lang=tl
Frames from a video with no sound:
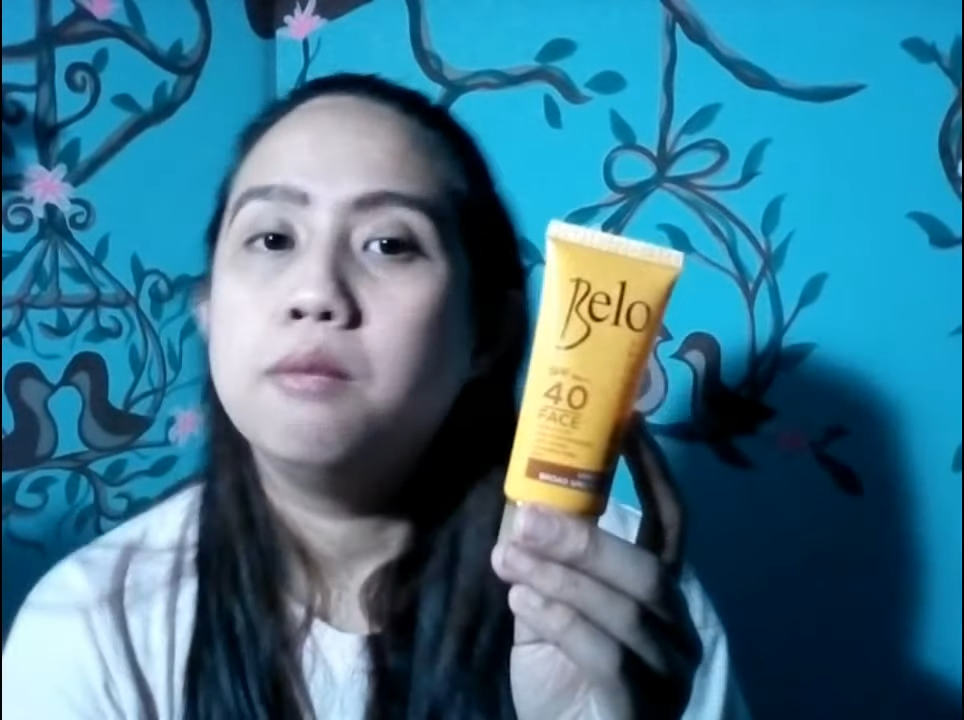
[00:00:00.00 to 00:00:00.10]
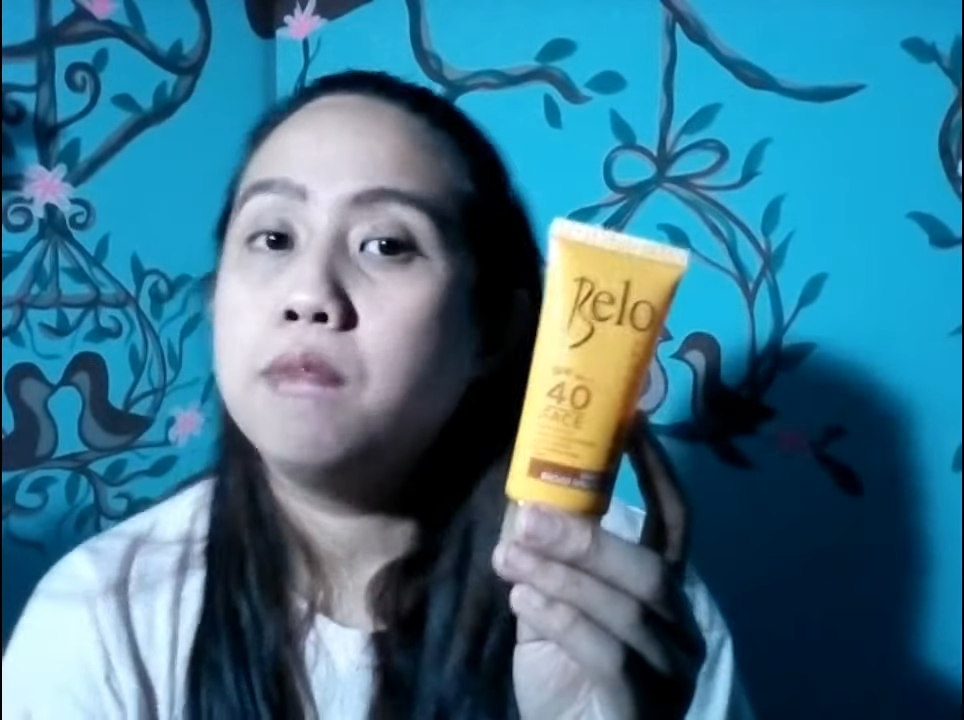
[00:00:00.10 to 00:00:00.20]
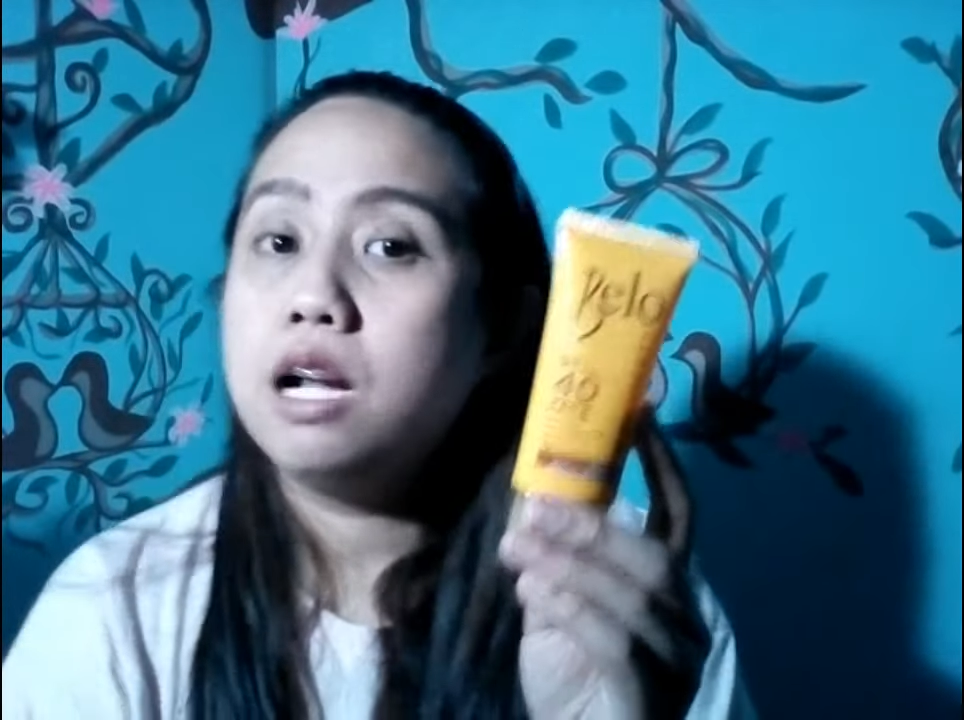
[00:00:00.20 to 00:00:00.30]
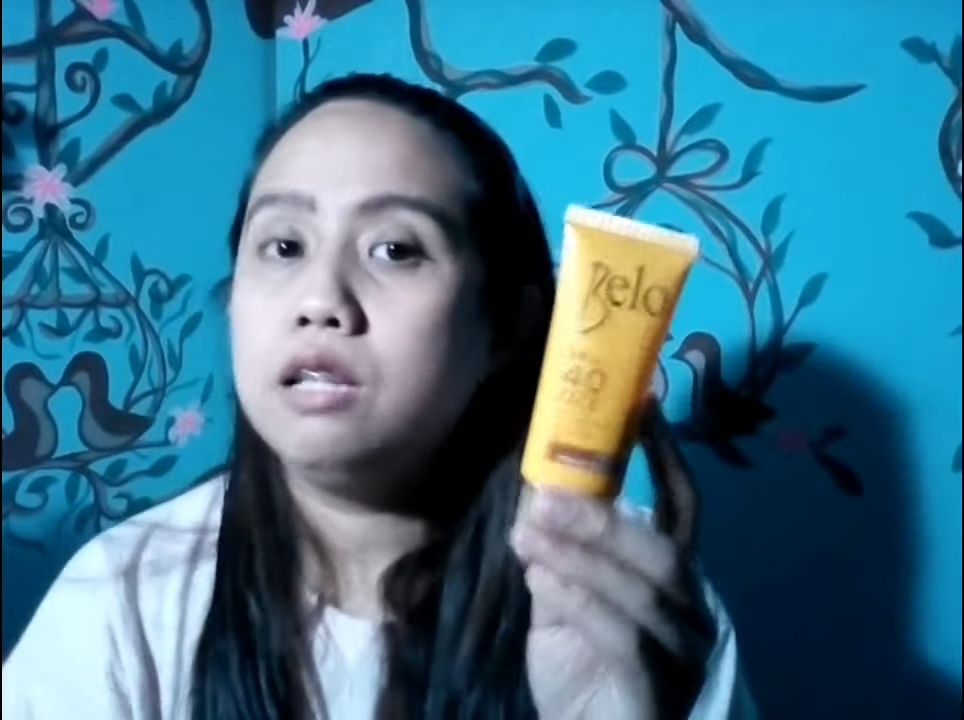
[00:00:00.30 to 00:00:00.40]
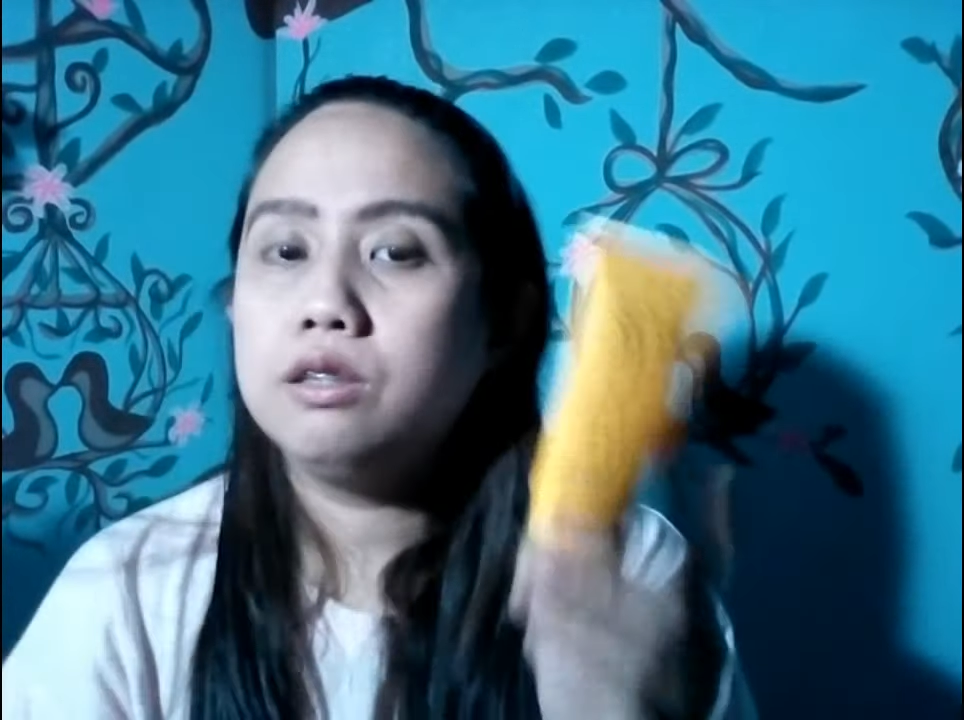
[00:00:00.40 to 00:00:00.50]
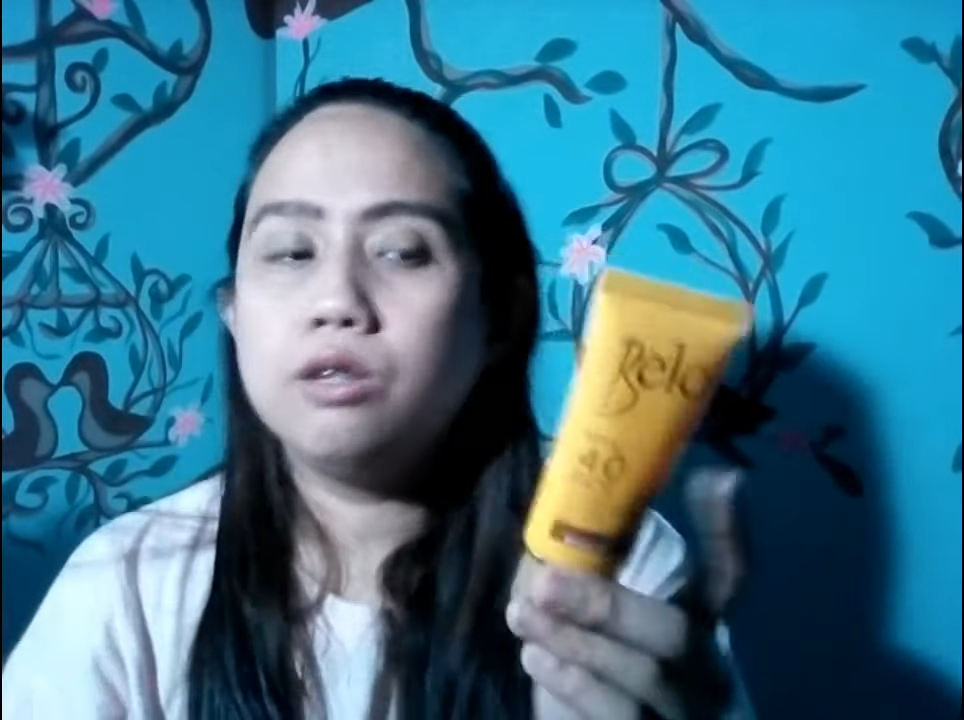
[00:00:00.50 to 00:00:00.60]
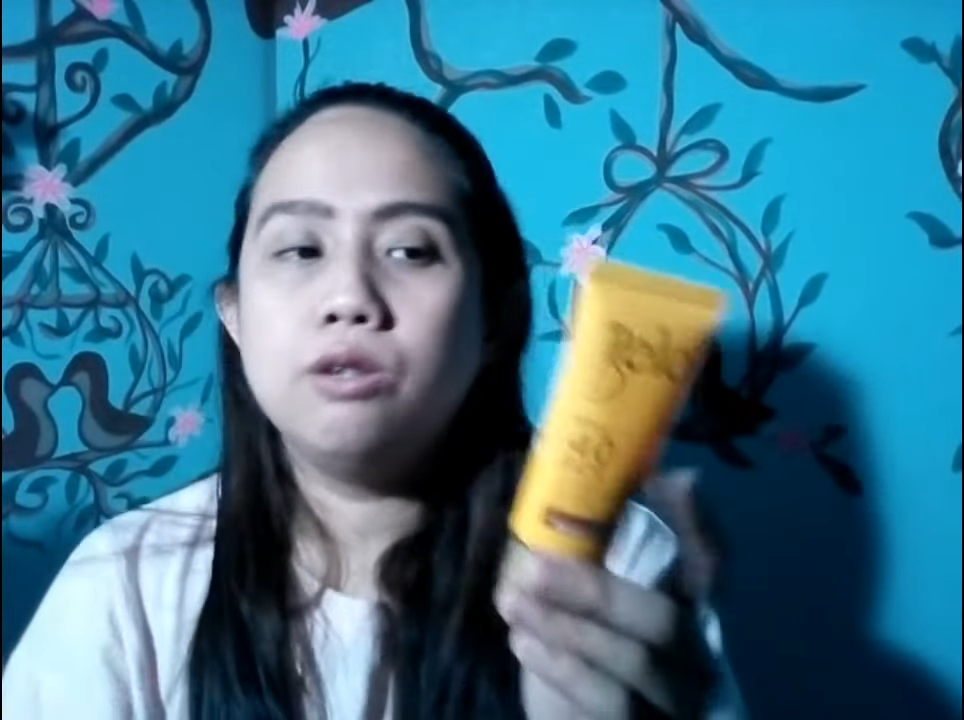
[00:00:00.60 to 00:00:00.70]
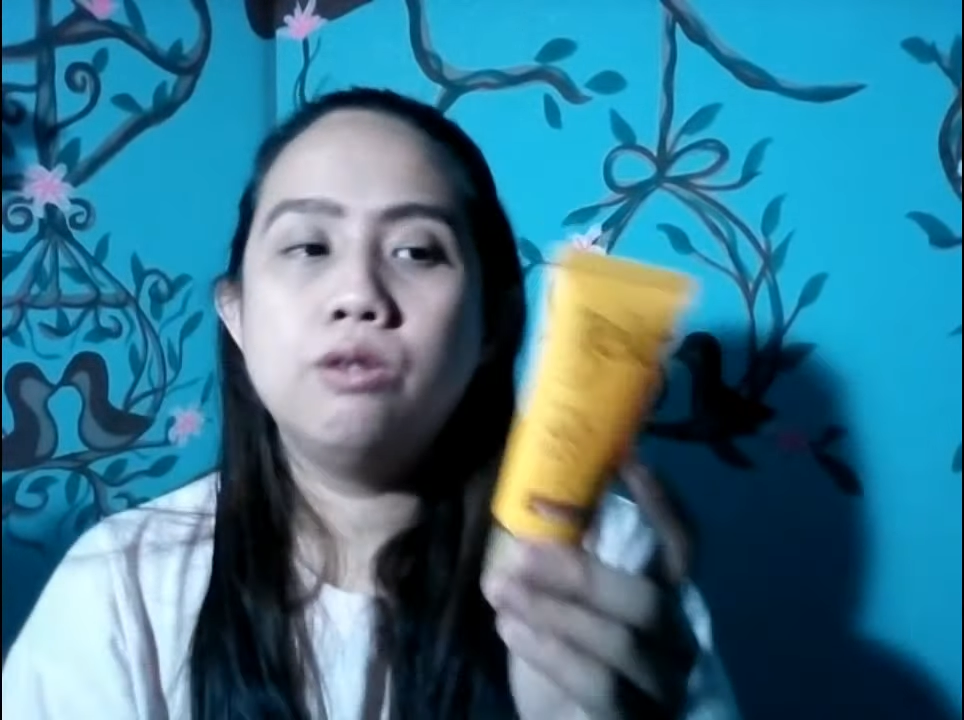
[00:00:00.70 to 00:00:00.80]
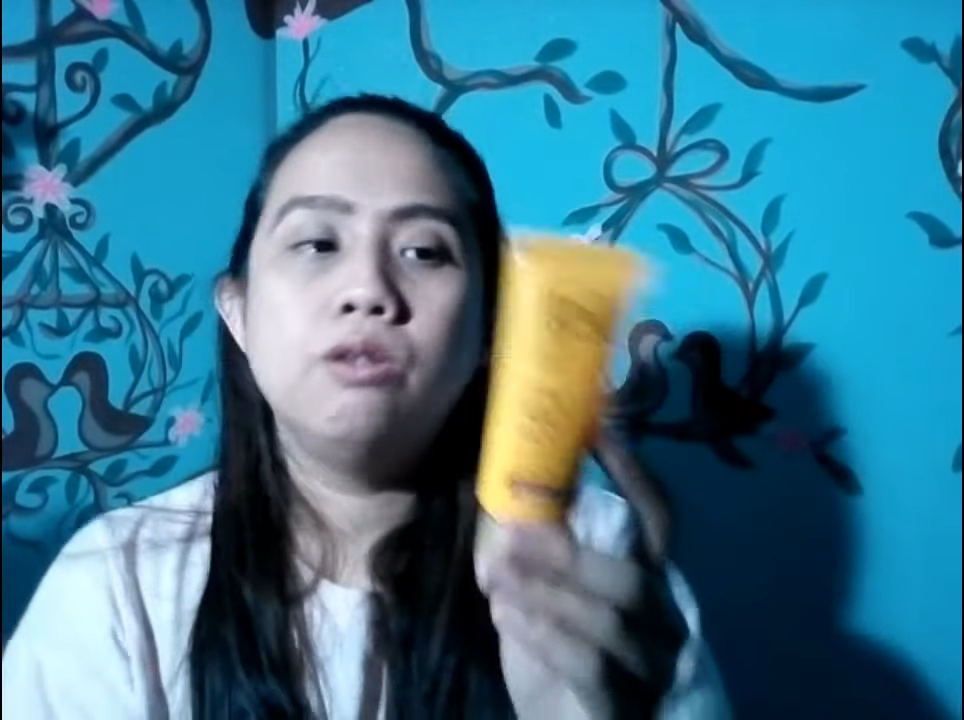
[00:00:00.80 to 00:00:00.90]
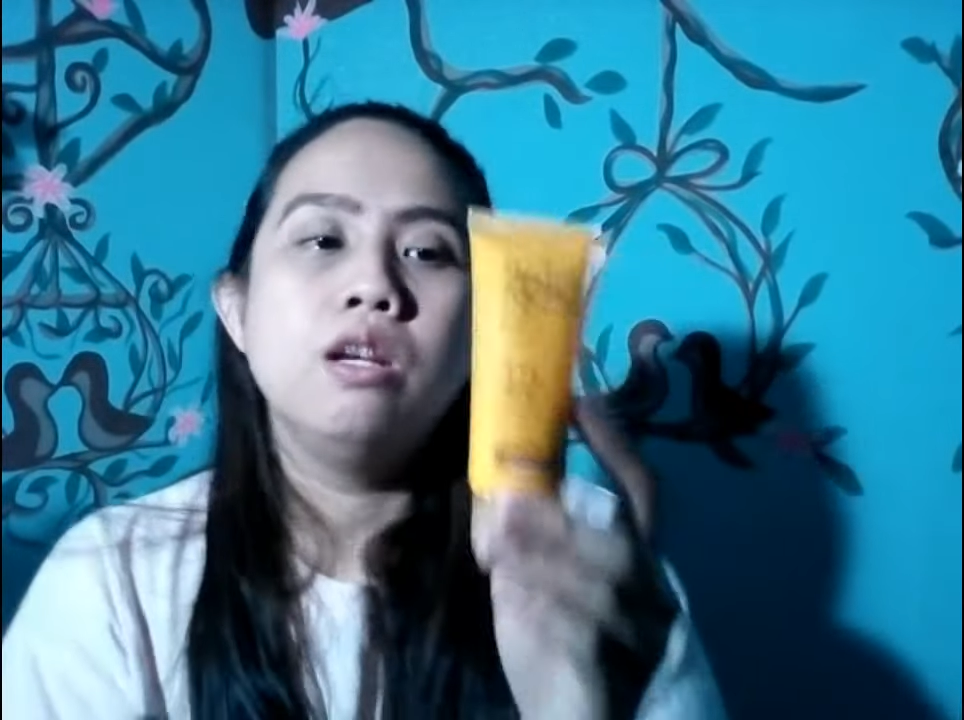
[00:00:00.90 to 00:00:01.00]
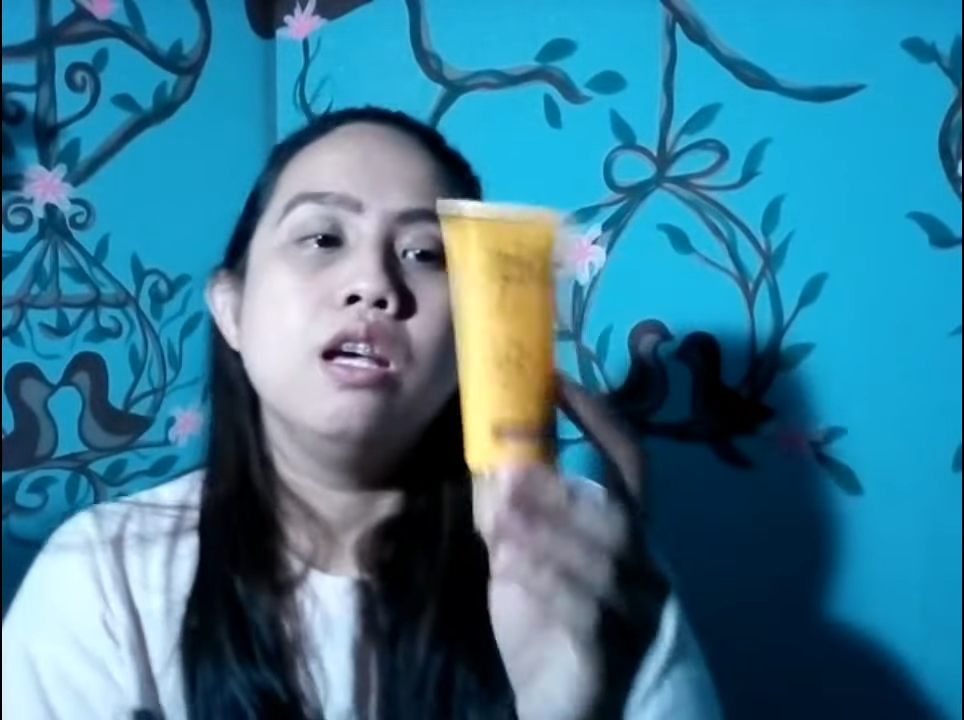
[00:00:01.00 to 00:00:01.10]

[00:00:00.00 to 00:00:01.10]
mahal to